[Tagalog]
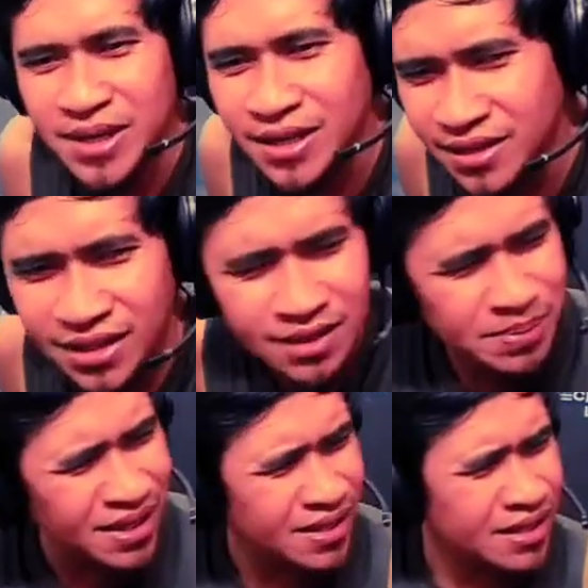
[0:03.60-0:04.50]

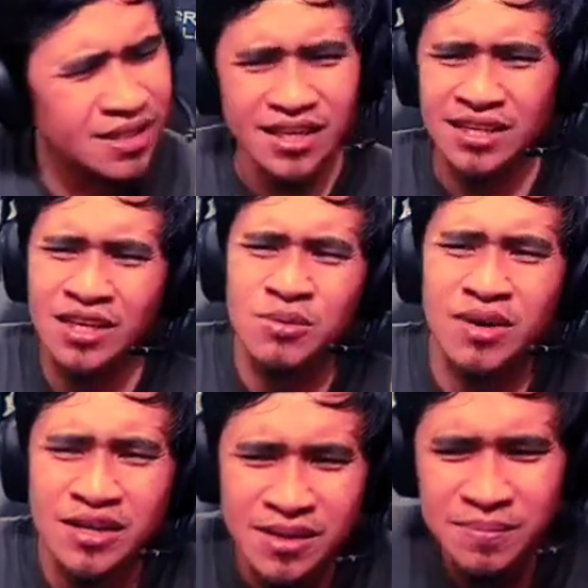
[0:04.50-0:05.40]
Pinandin, pinanindigan niya
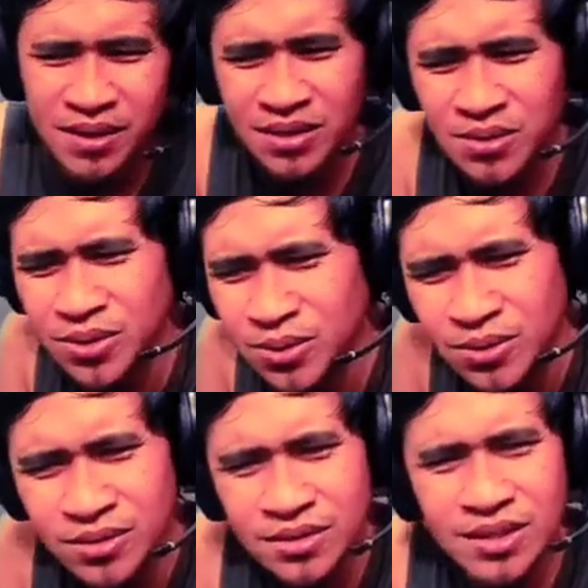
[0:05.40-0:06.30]
yung kanya, pre, no?
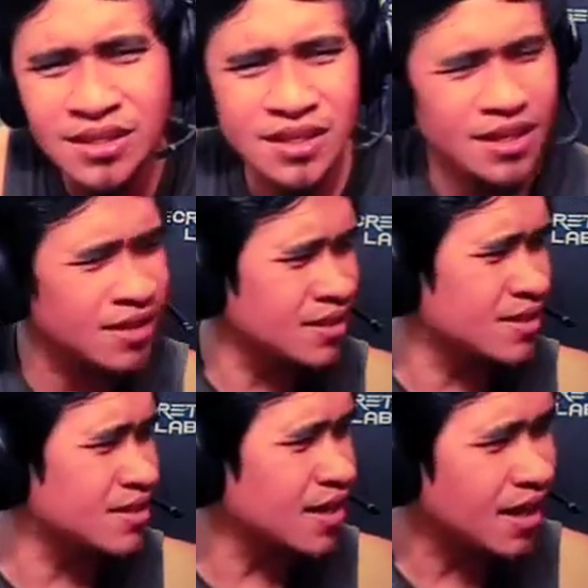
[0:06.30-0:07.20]
Yung dignidad
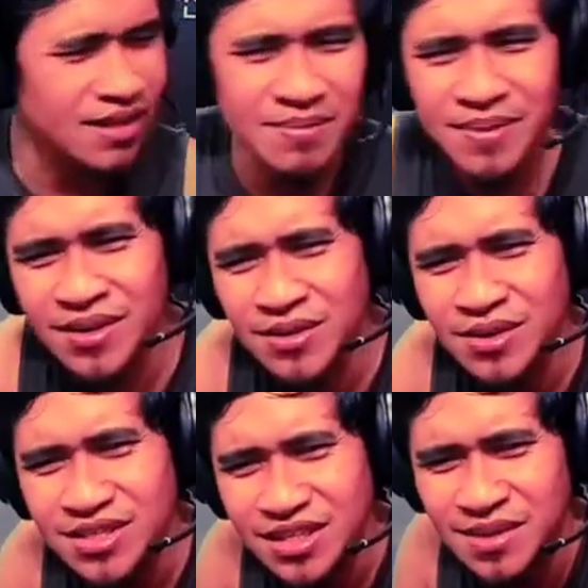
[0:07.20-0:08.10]
niya sa, sa kanya, pre,
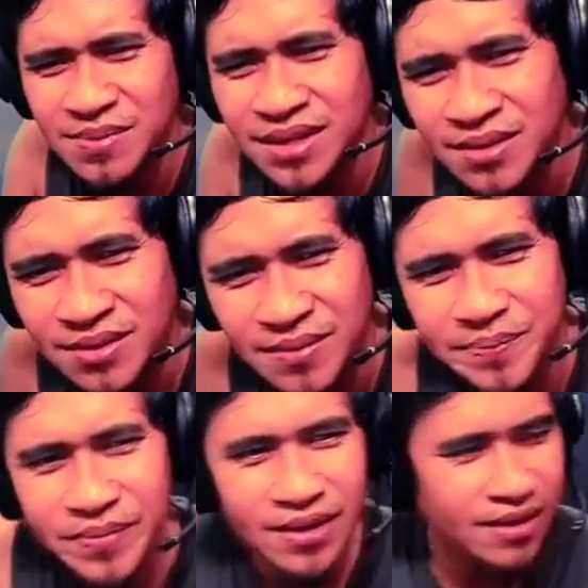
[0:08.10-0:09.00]
no? Sa team niya, no?
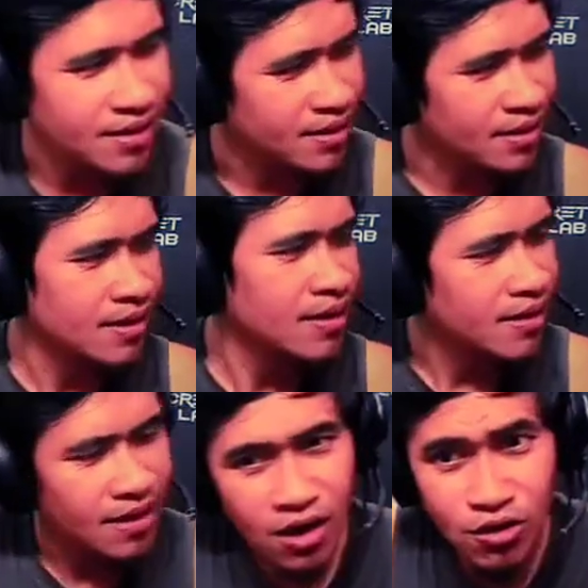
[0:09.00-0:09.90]

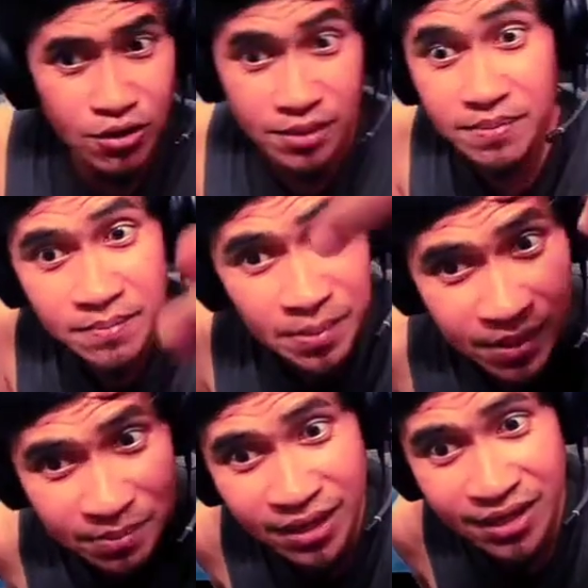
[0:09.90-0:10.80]
Ako, eh,
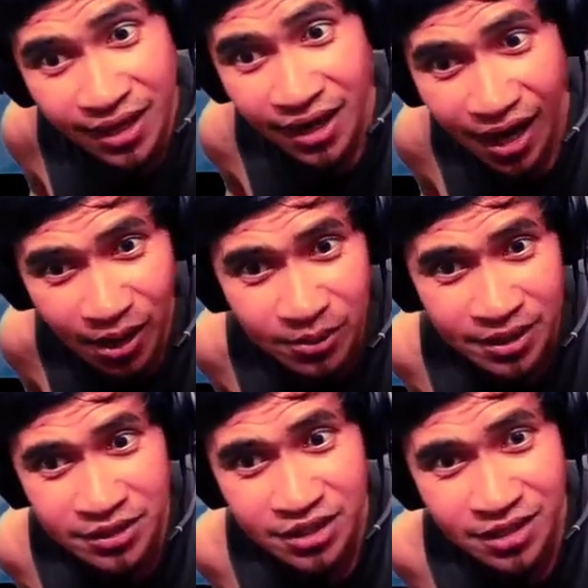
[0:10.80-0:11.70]
magbibigay talaga ako
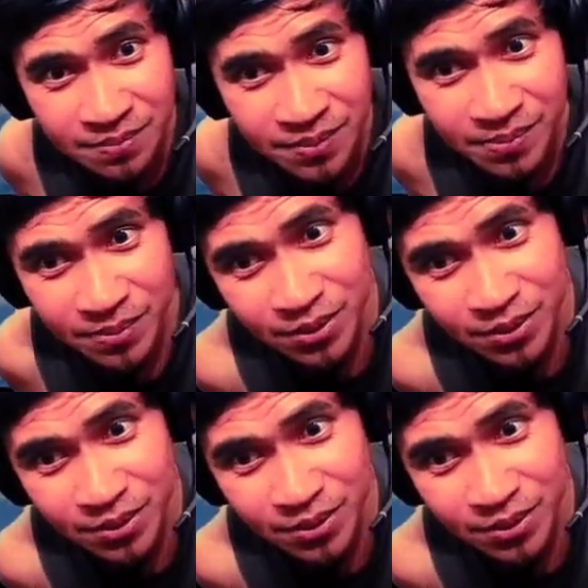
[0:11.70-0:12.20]
ng skin, pre.